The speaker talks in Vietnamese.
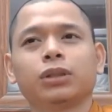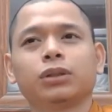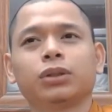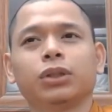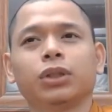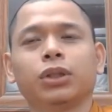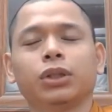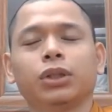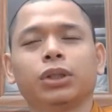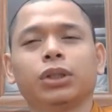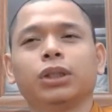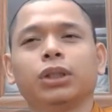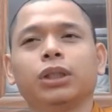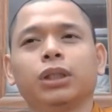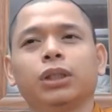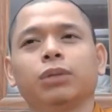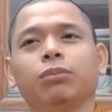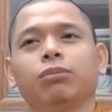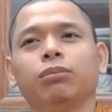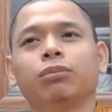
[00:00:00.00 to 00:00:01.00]
rồi
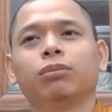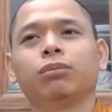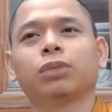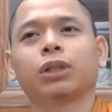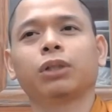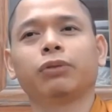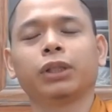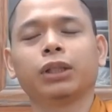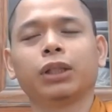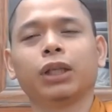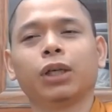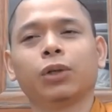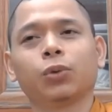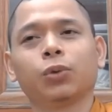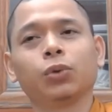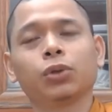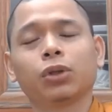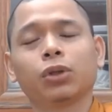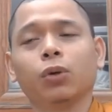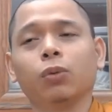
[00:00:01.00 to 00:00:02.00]
cái vấn đề
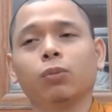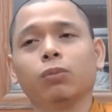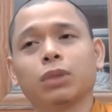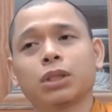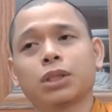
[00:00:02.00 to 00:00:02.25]
cuối cùng